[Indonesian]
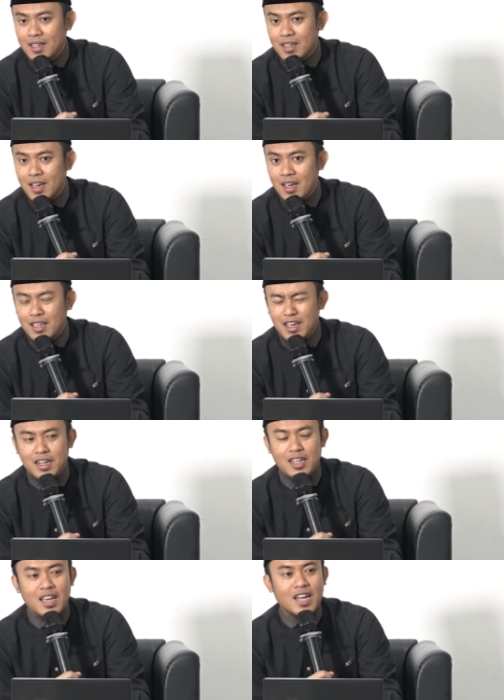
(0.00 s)
Ya, yang
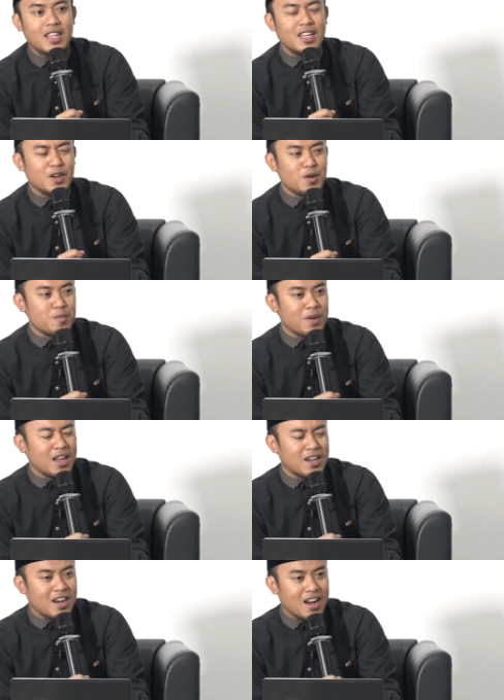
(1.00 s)
dilihat hanya
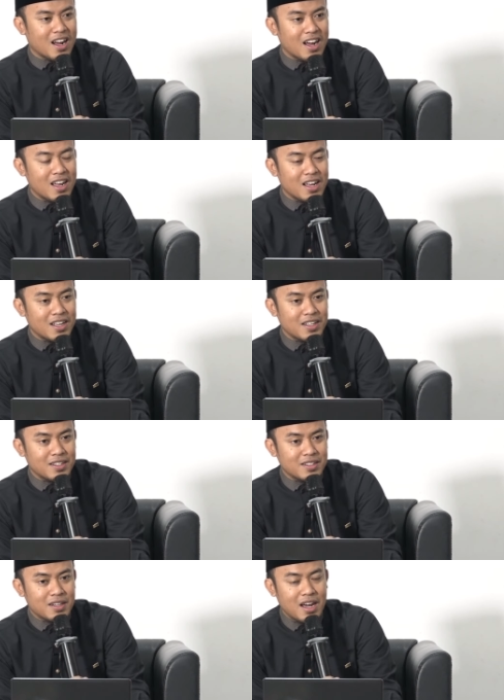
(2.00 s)
gumpalan neraka,
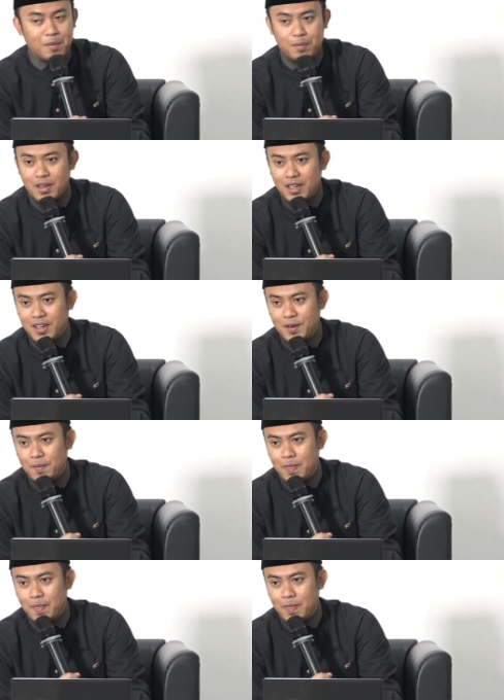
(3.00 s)
api.